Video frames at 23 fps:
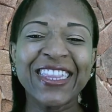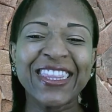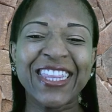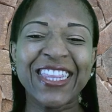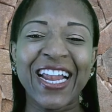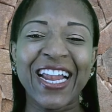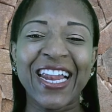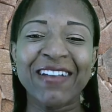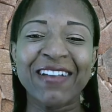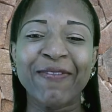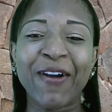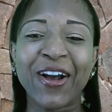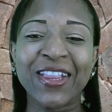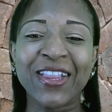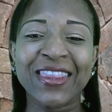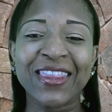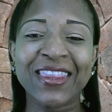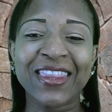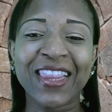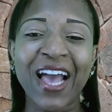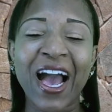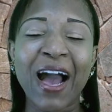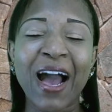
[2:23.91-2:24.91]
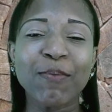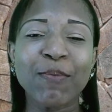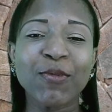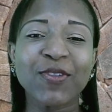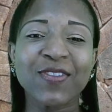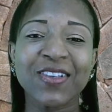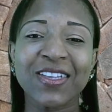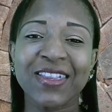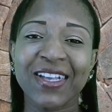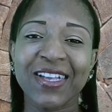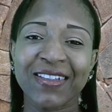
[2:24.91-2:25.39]
Te
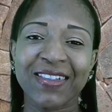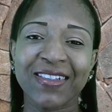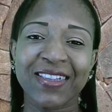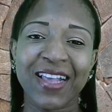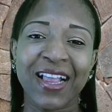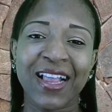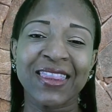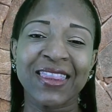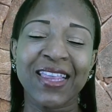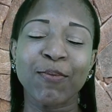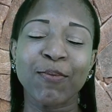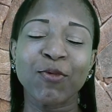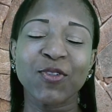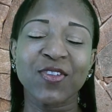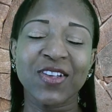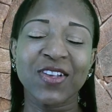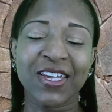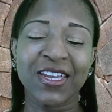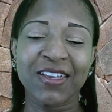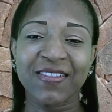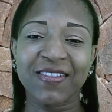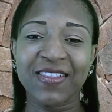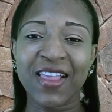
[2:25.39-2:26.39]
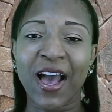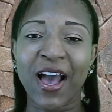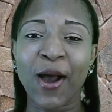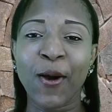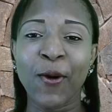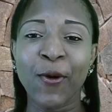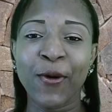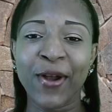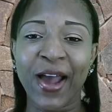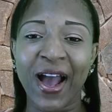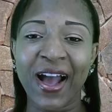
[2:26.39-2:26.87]
levantamos y te exaltamos en
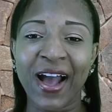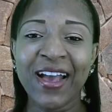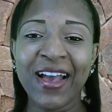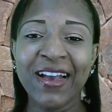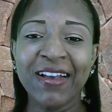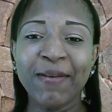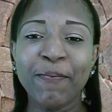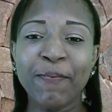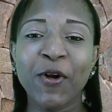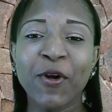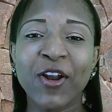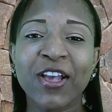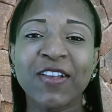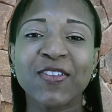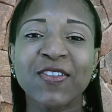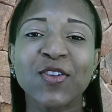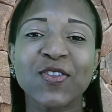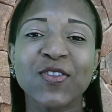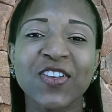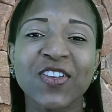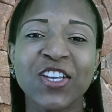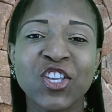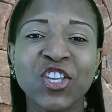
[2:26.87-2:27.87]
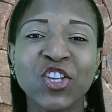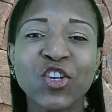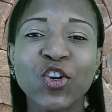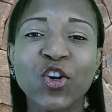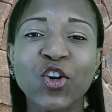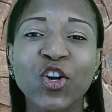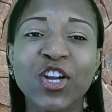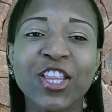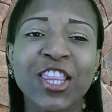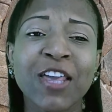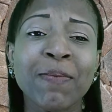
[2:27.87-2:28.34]
esta hora. Por eso,
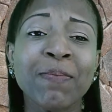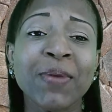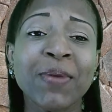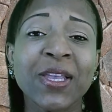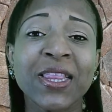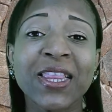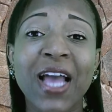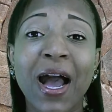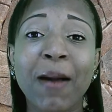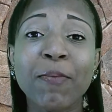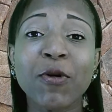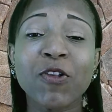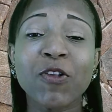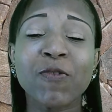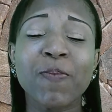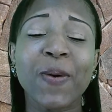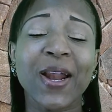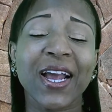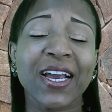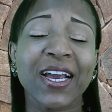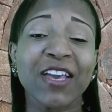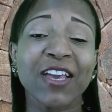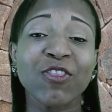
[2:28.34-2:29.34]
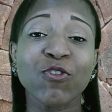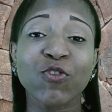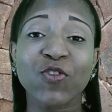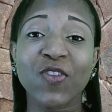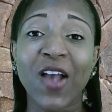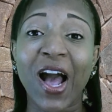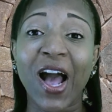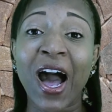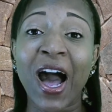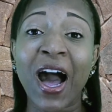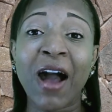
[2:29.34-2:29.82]
Señor, te invitamos para que
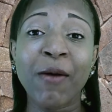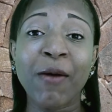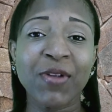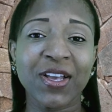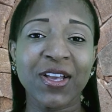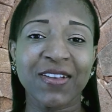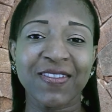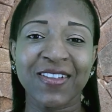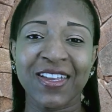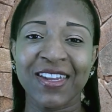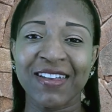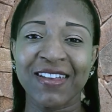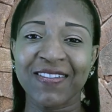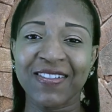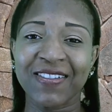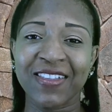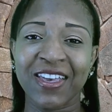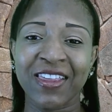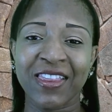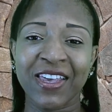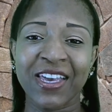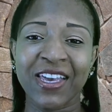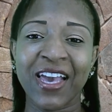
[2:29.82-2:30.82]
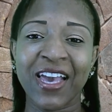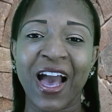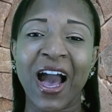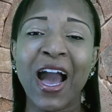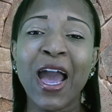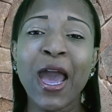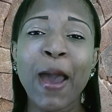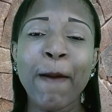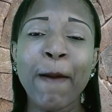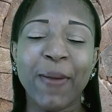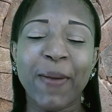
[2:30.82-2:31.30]
nos hables en este
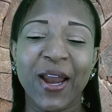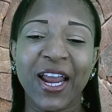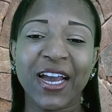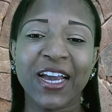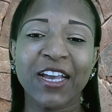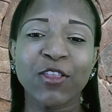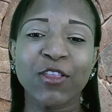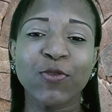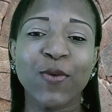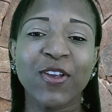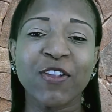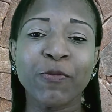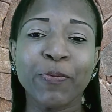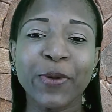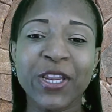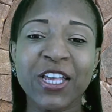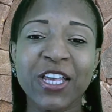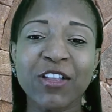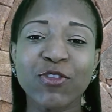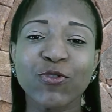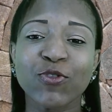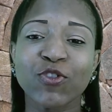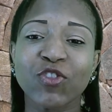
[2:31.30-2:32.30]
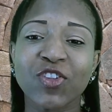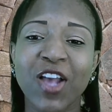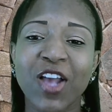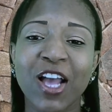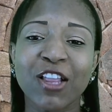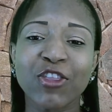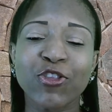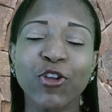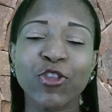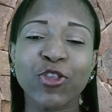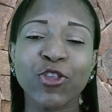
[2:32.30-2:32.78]
día, para que tu Espíritu
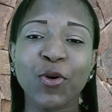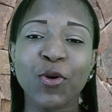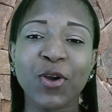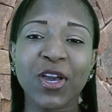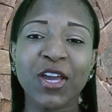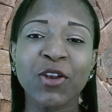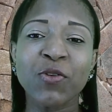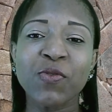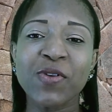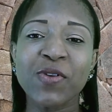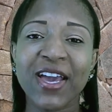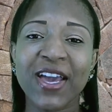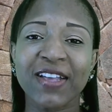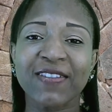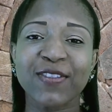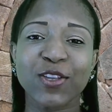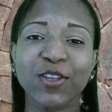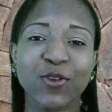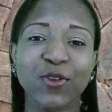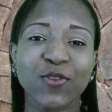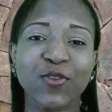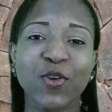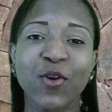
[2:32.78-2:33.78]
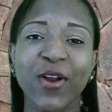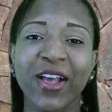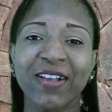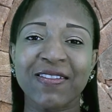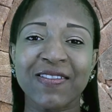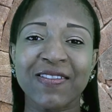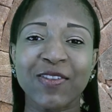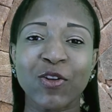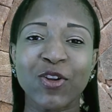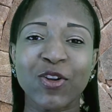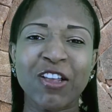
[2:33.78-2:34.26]
Santo toque nuestros
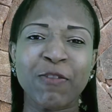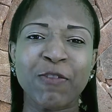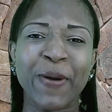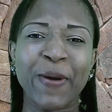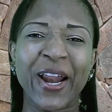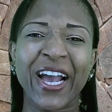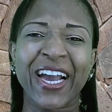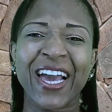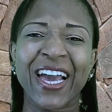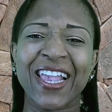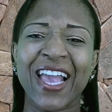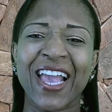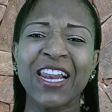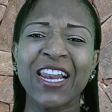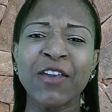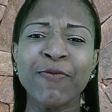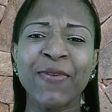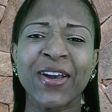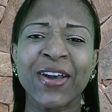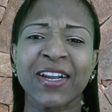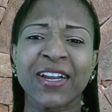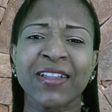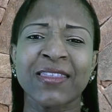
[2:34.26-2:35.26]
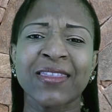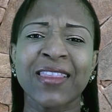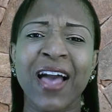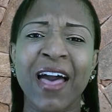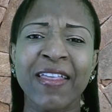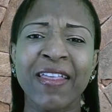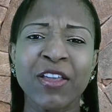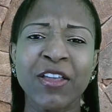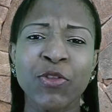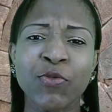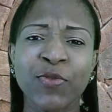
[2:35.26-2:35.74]
corazones, para que haya
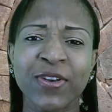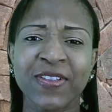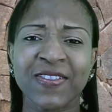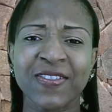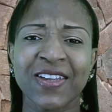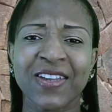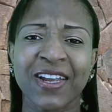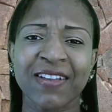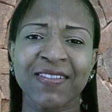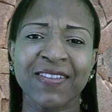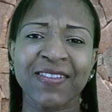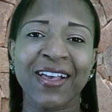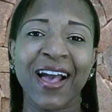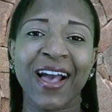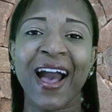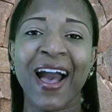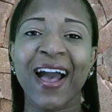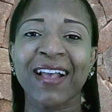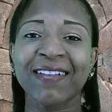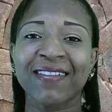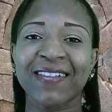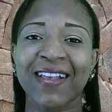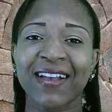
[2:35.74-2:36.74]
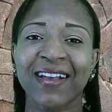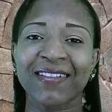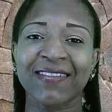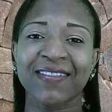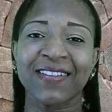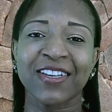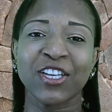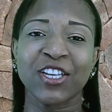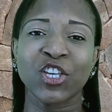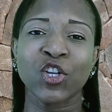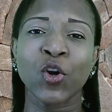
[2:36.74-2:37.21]
libertad en nuestras casas,
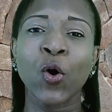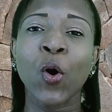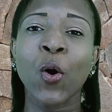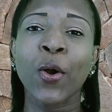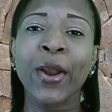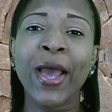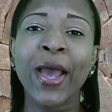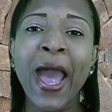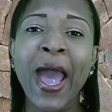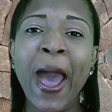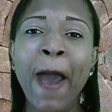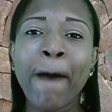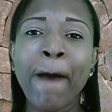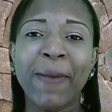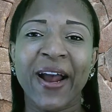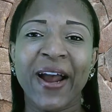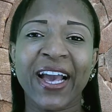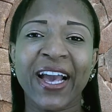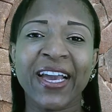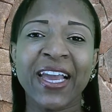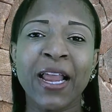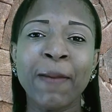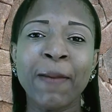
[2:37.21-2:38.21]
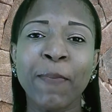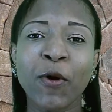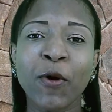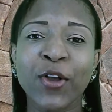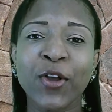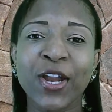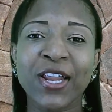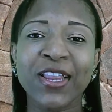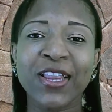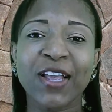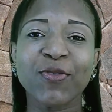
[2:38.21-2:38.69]
Señor, para que el
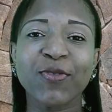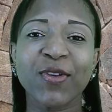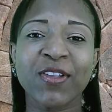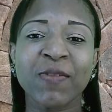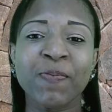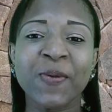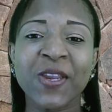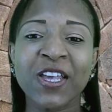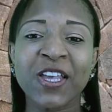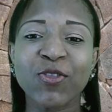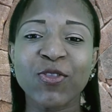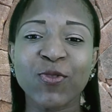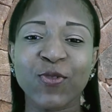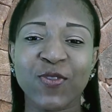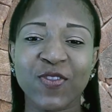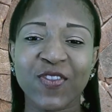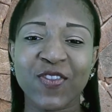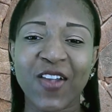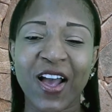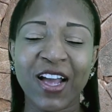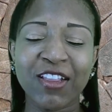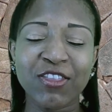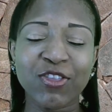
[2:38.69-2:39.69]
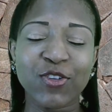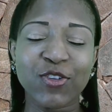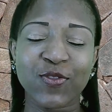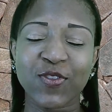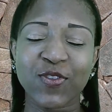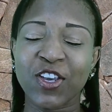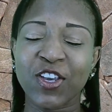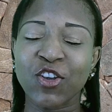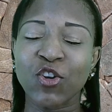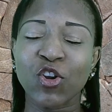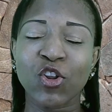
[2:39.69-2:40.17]
poder de tu Espíritu Santo,
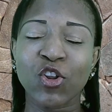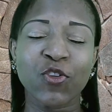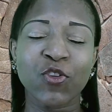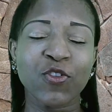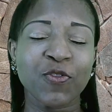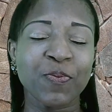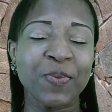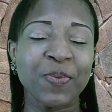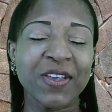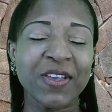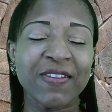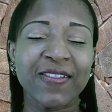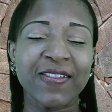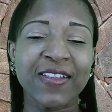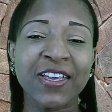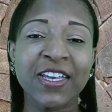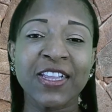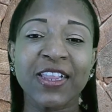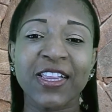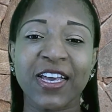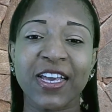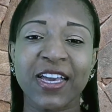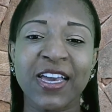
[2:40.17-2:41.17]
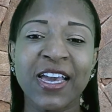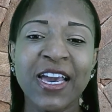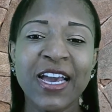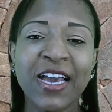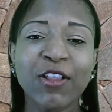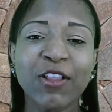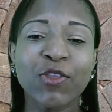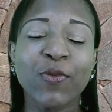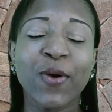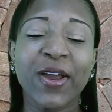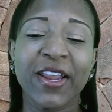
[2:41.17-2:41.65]
Señor, nos visite.
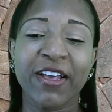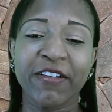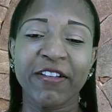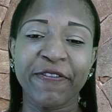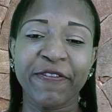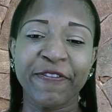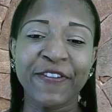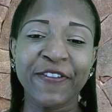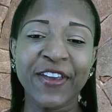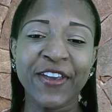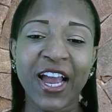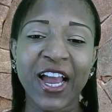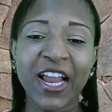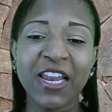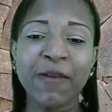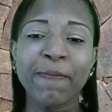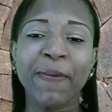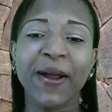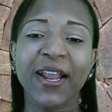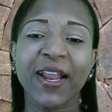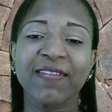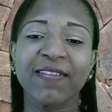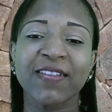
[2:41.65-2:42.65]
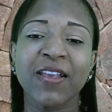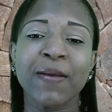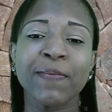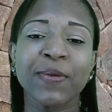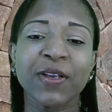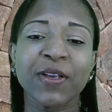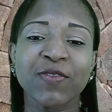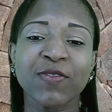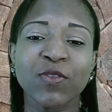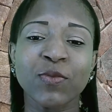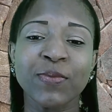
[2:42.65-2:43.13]
Tú eres fiel y para
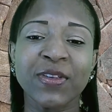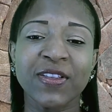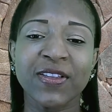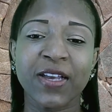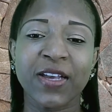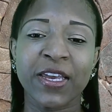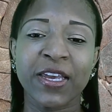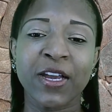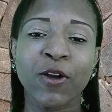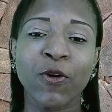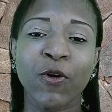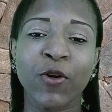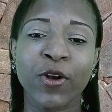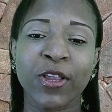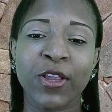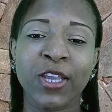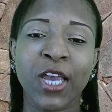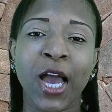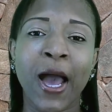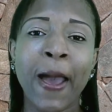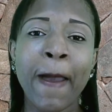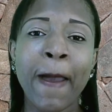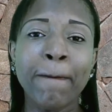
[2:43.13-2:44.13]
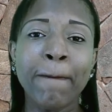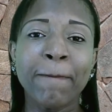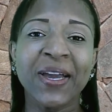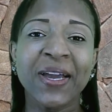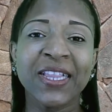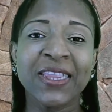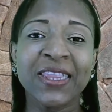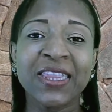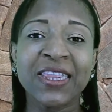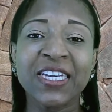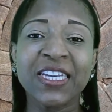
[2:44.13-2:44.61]
siempre es tu misericordia.
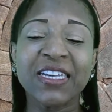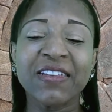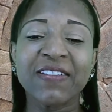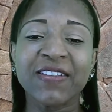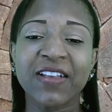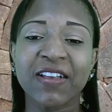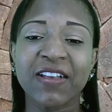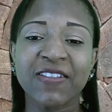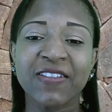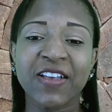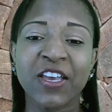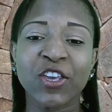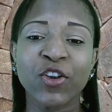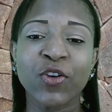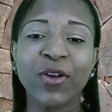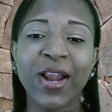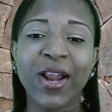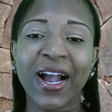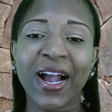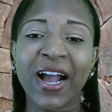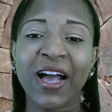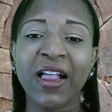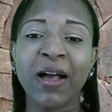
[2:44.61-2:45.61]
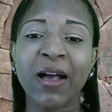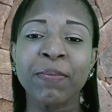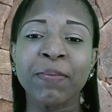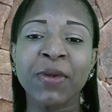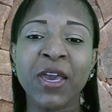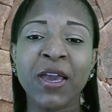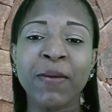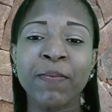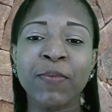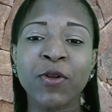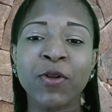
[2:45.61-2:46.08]
Bendice, Señor, a cada
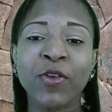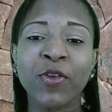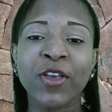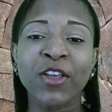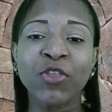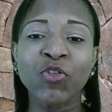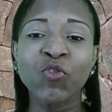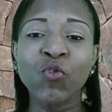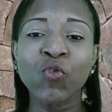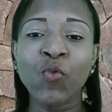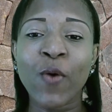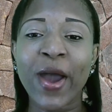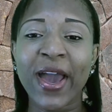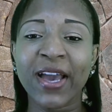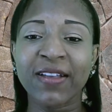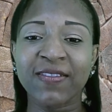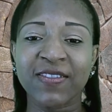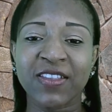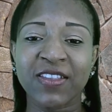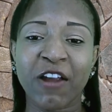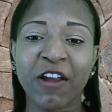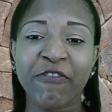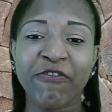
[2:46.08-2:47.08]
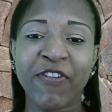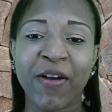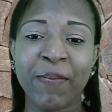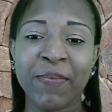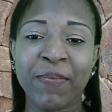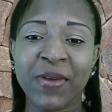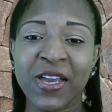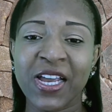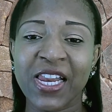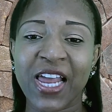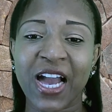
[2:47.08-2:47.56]
miembro de nuestra
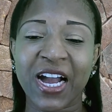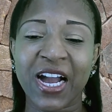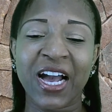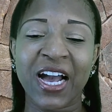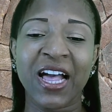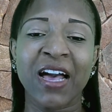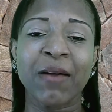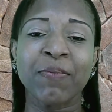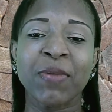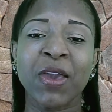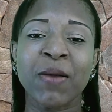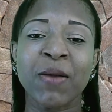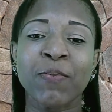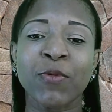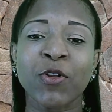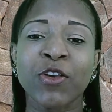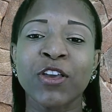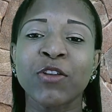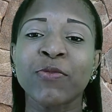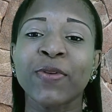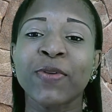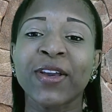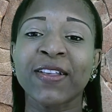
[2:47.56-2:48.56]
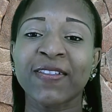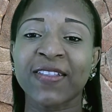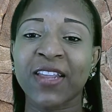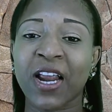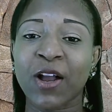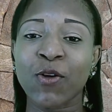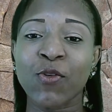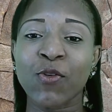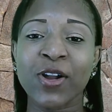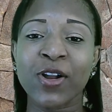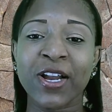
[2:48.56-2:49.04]
familia, a cada miembro de
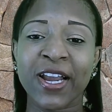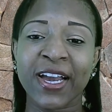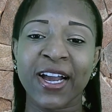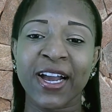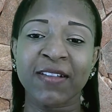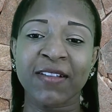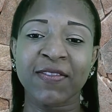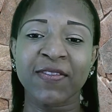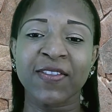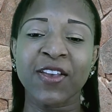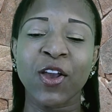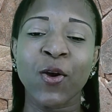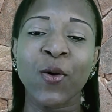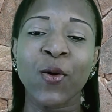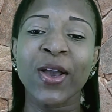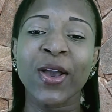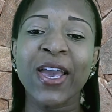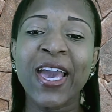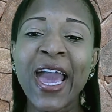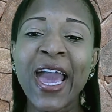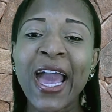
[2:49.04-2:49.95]
nuestra congregación.